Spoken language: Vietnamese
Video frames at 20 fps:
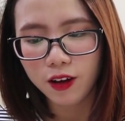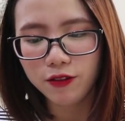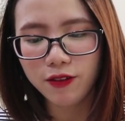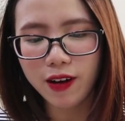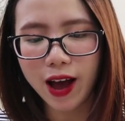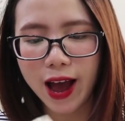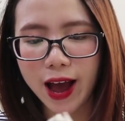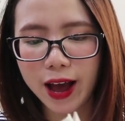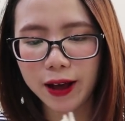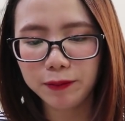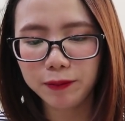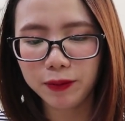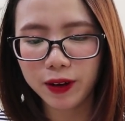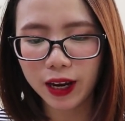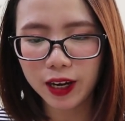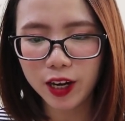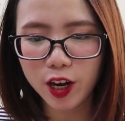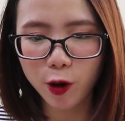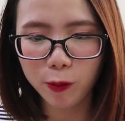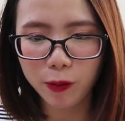Và
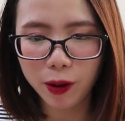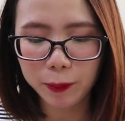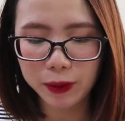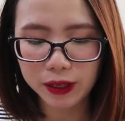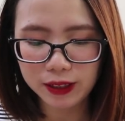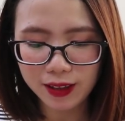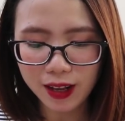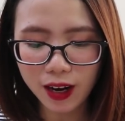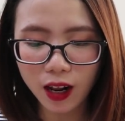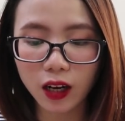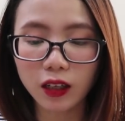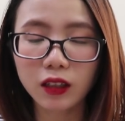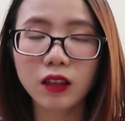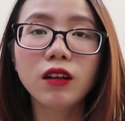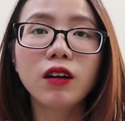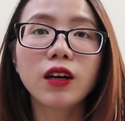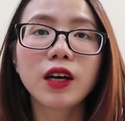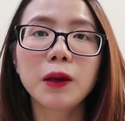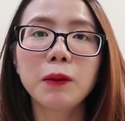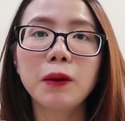cái điều mà mình rất là ấn
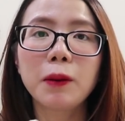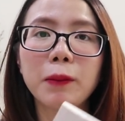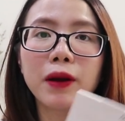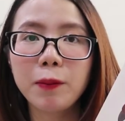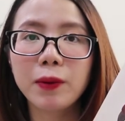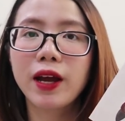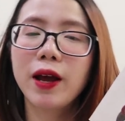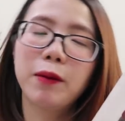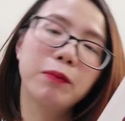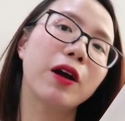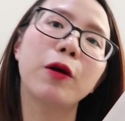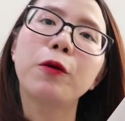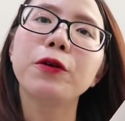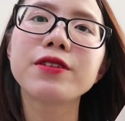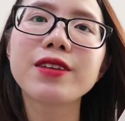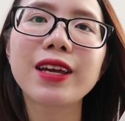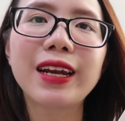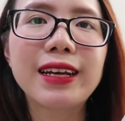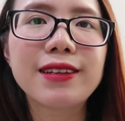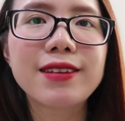tượng khi mà mình cầm cái
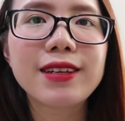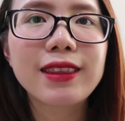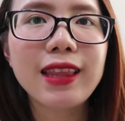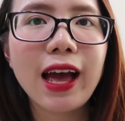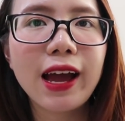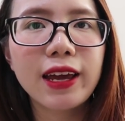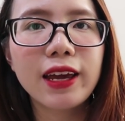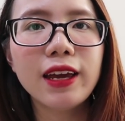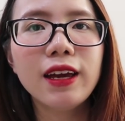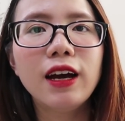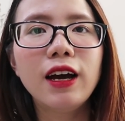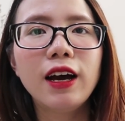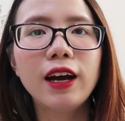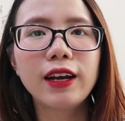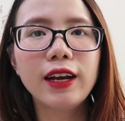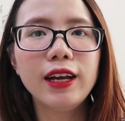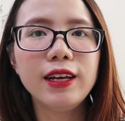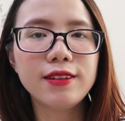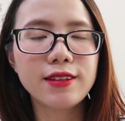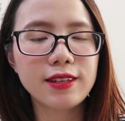quyển sách này trên tay ấy,
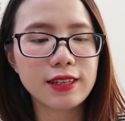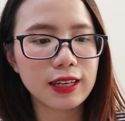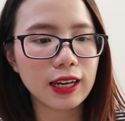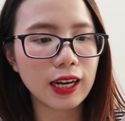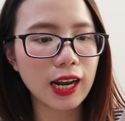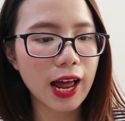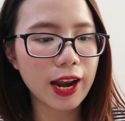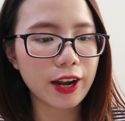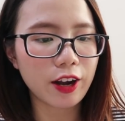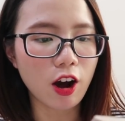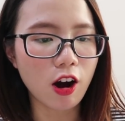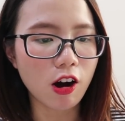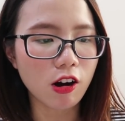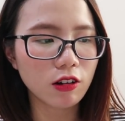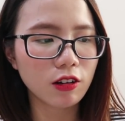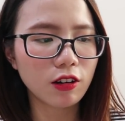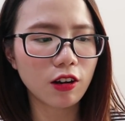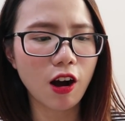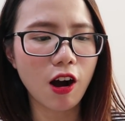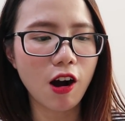đấy chính là nó
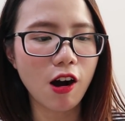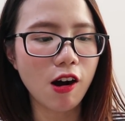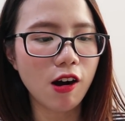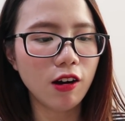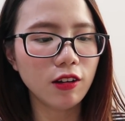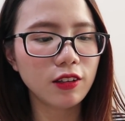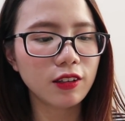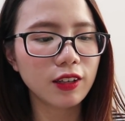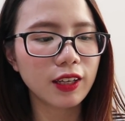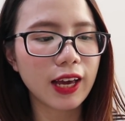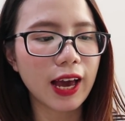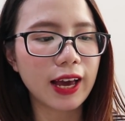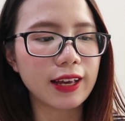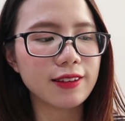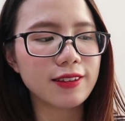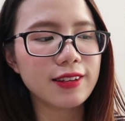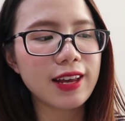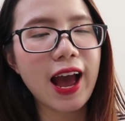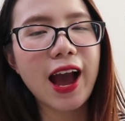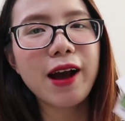có những cái
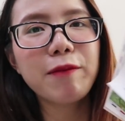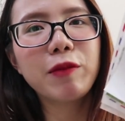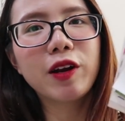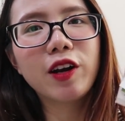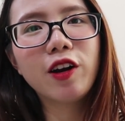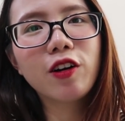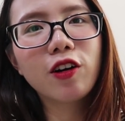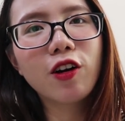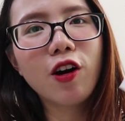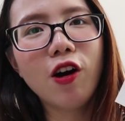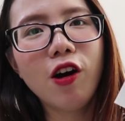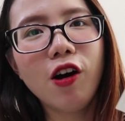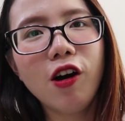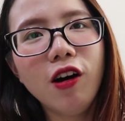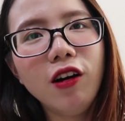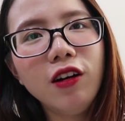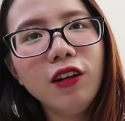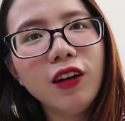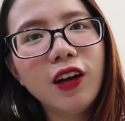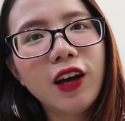trang mà nó
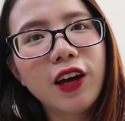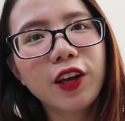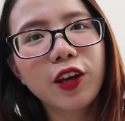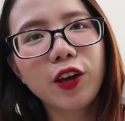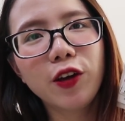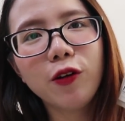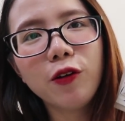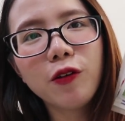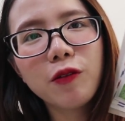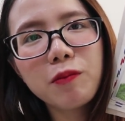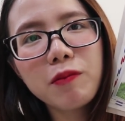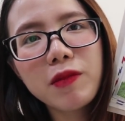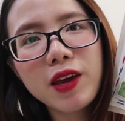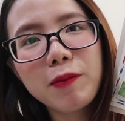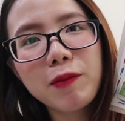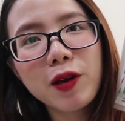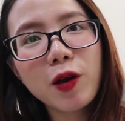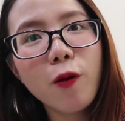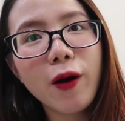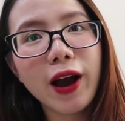có kiểu
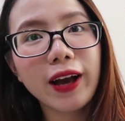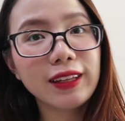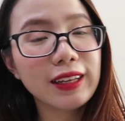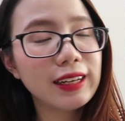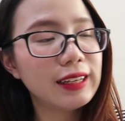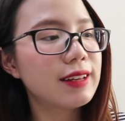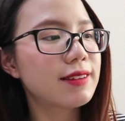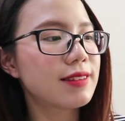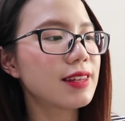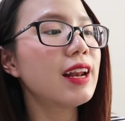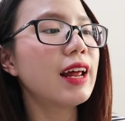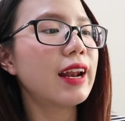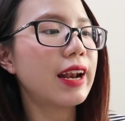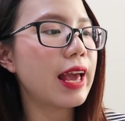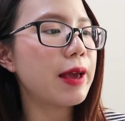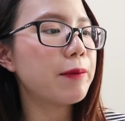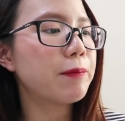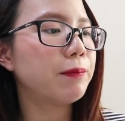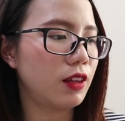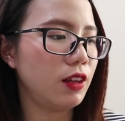bìa minh họa như này rất là
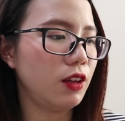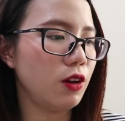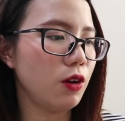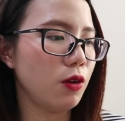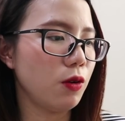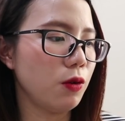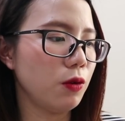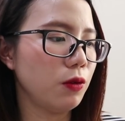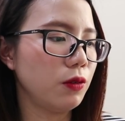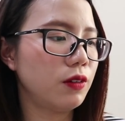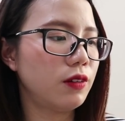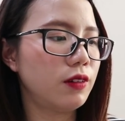đẹp, kiểu